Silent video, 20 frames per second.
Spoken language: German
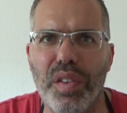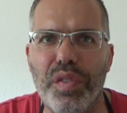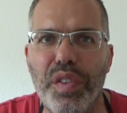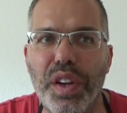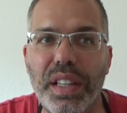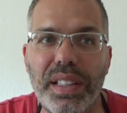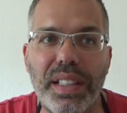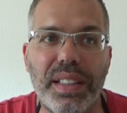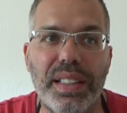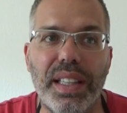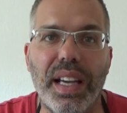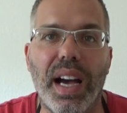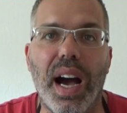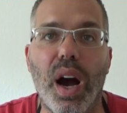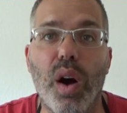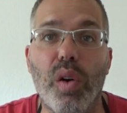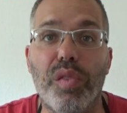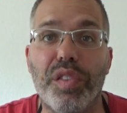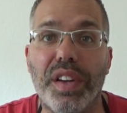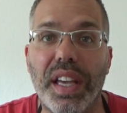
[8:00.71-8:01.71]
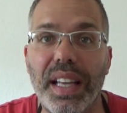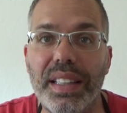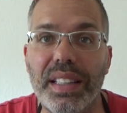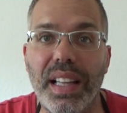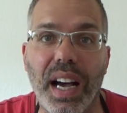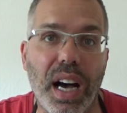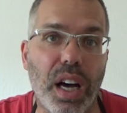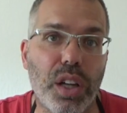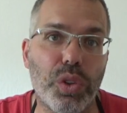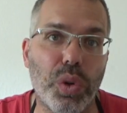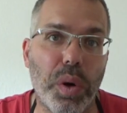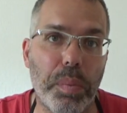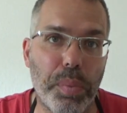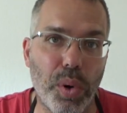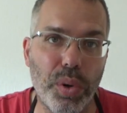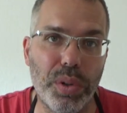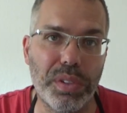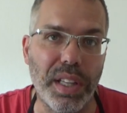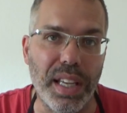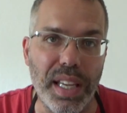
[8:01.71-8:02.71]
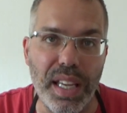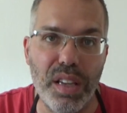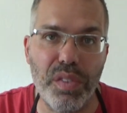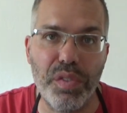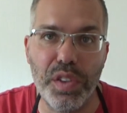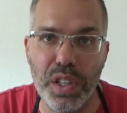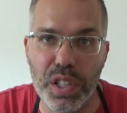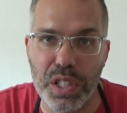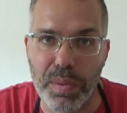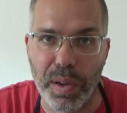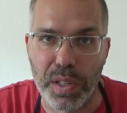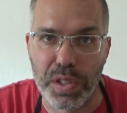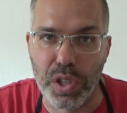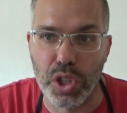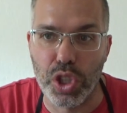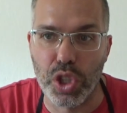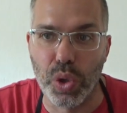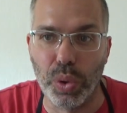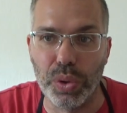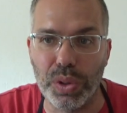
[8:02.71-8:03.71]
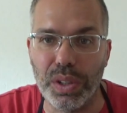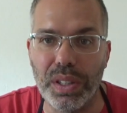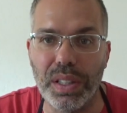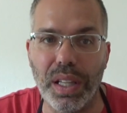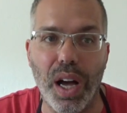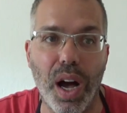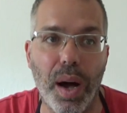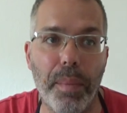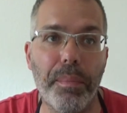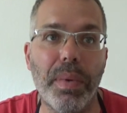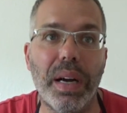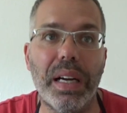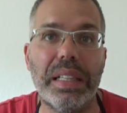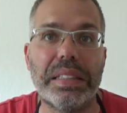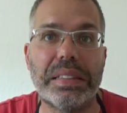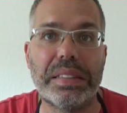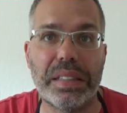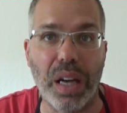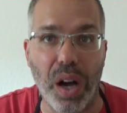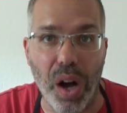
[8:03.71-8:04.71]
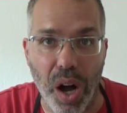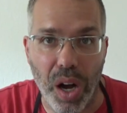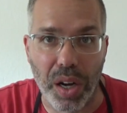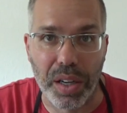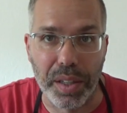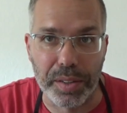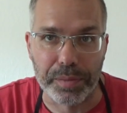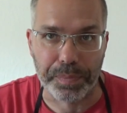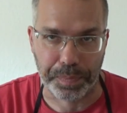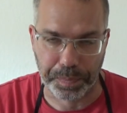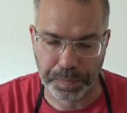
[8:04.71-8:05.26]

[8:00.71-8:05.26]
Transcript: findet ihr auf kinderoutdoor.de 24 Stunden am Tag.